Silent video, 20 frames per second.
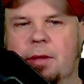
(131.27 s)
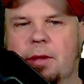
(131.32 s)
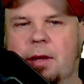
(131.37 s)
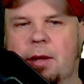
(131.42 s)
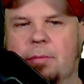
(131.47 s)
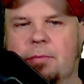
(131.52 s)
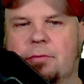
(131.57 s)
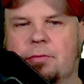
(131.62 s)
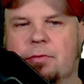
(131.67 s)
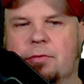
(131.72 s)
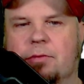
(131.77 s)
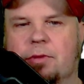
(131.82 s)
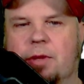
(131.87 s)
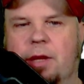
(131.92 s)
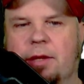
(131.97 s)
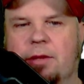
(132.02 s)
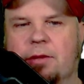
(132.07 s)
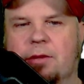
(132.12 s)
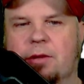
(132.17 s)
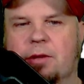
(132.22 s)
Habt
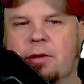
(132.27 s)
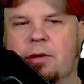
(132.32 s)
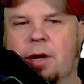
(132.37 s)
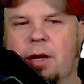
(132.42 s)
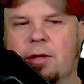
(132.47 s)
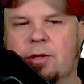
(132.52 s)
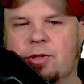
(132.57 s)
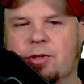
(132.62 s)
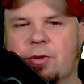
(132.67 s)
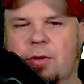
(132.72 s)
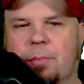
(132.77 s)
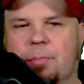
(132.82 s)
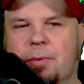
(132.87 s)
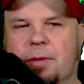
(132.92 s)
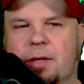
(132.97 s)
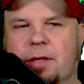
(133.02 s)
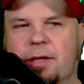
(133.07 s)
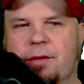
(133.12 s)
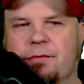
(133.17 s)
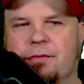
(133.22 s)
echt eine geile Show
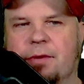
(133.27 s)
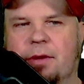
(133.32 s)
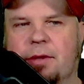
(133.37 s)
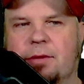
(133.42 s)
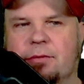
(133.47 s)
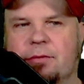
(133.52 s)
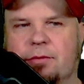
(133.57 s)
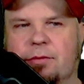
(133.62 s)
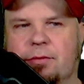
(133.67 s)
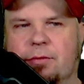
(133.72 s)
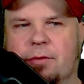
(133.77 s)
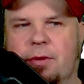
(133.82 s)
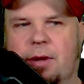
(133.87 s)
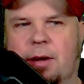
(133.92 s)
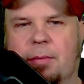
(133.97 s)
abgeliefert und so,